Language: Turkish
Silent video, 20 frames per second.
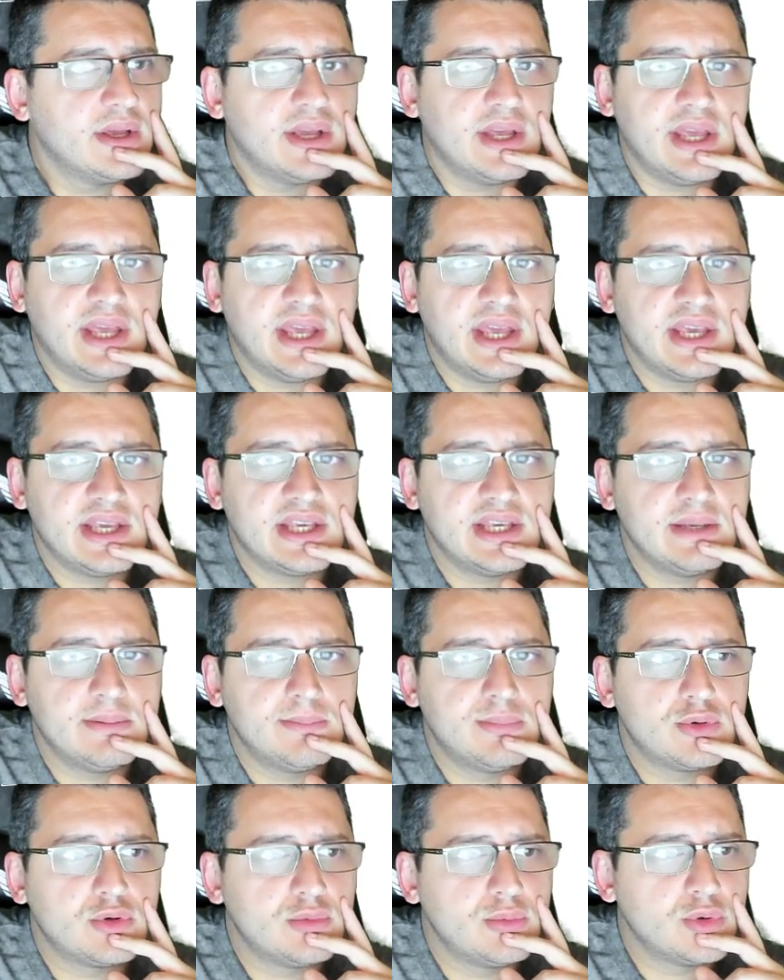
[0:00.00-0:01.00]
E,
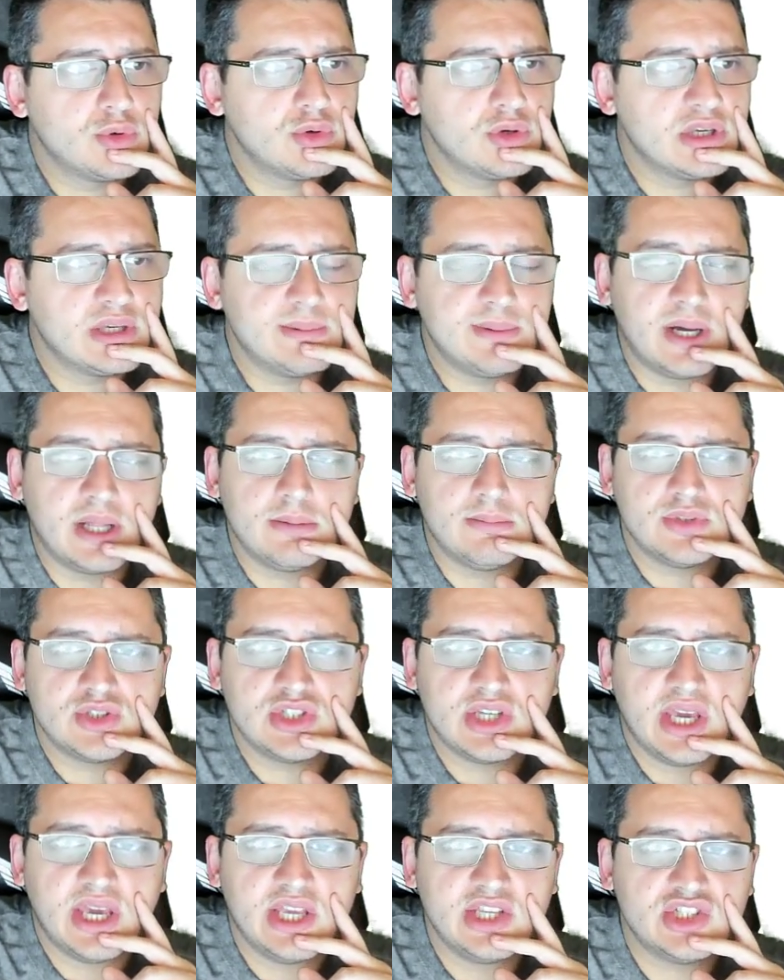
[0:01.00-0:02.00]
Kim bugün kim almış?
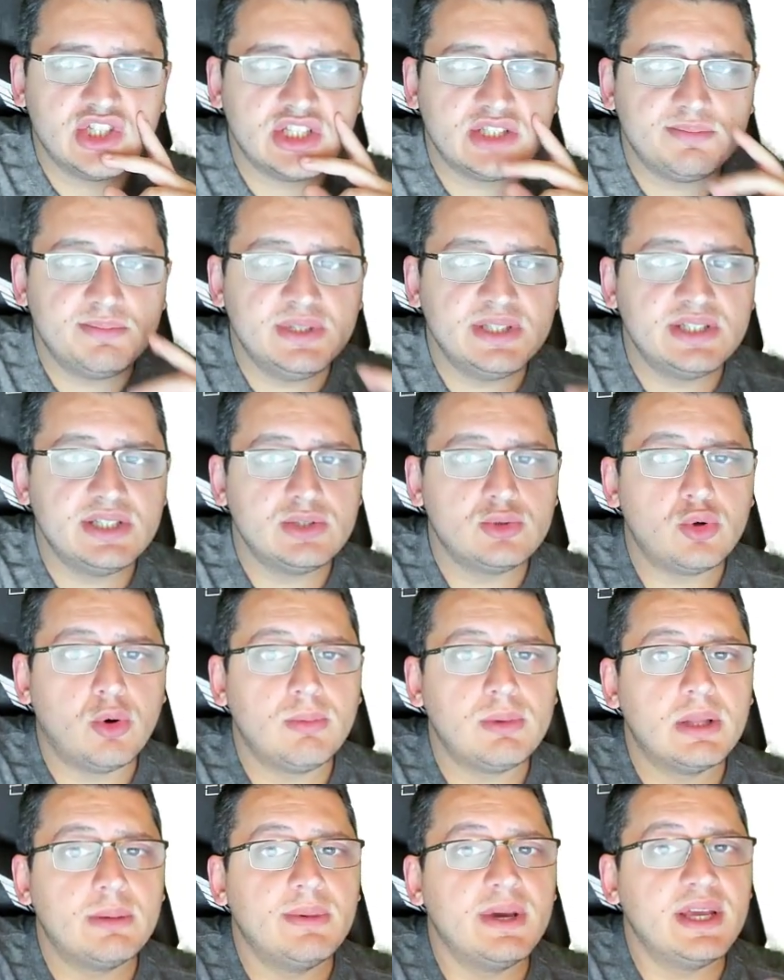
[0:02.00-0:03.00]
HSBC
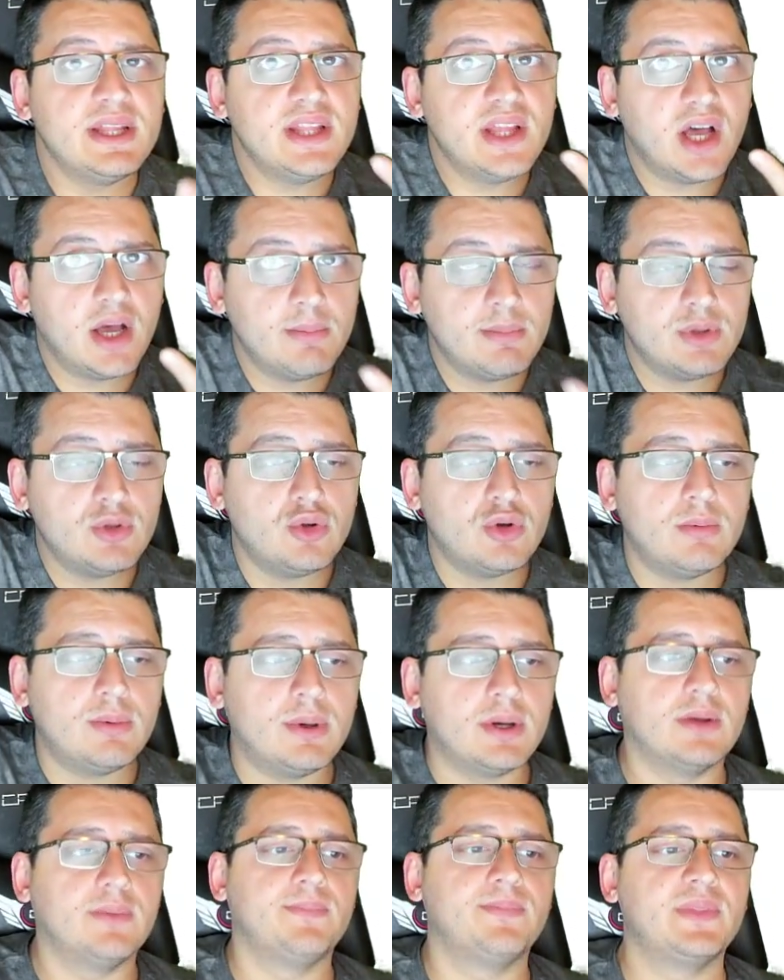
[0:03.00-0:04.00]
toplamaya devam ediyor
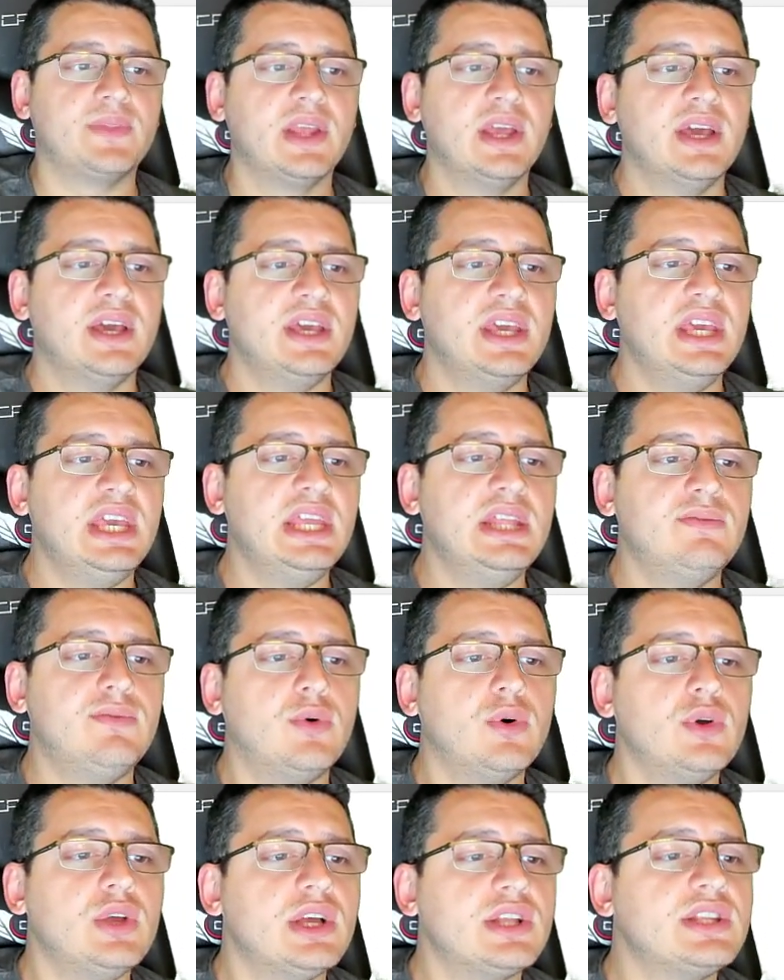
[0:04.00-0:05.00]
bak.
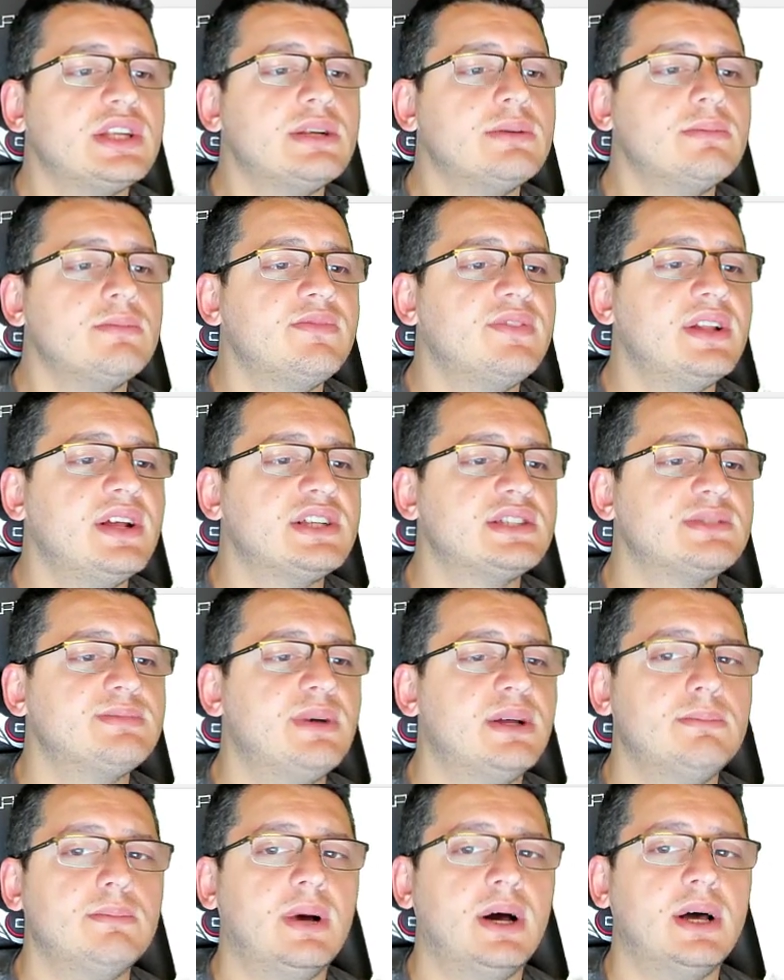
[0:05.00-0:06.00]
Info, yatırım,
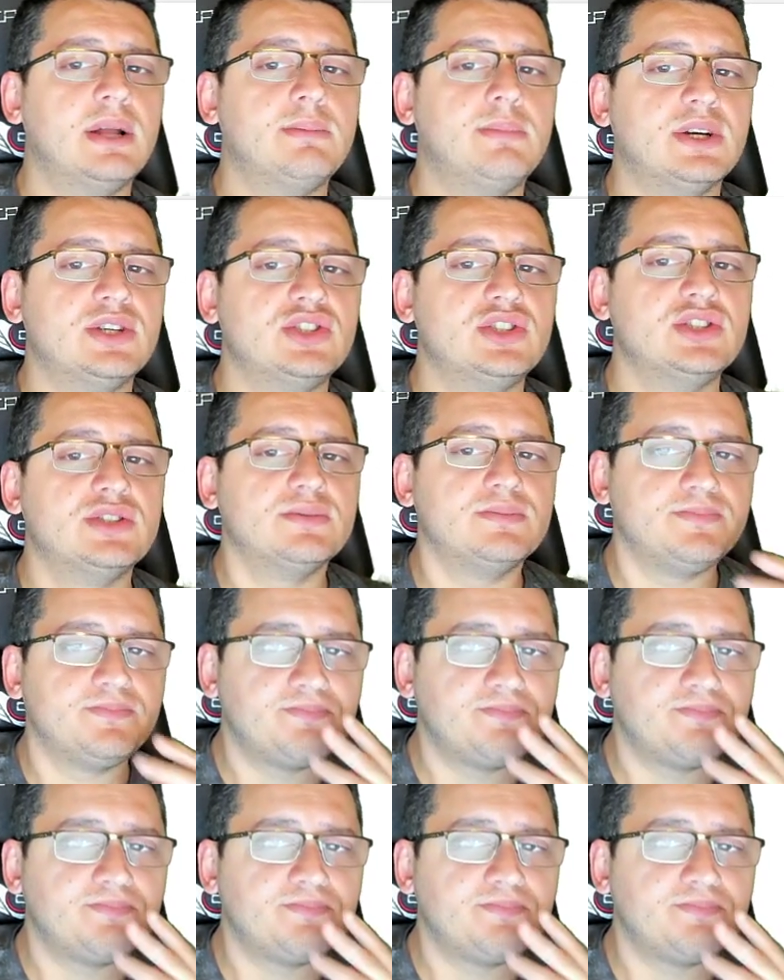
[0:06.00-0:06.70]
finansman, Marbaş.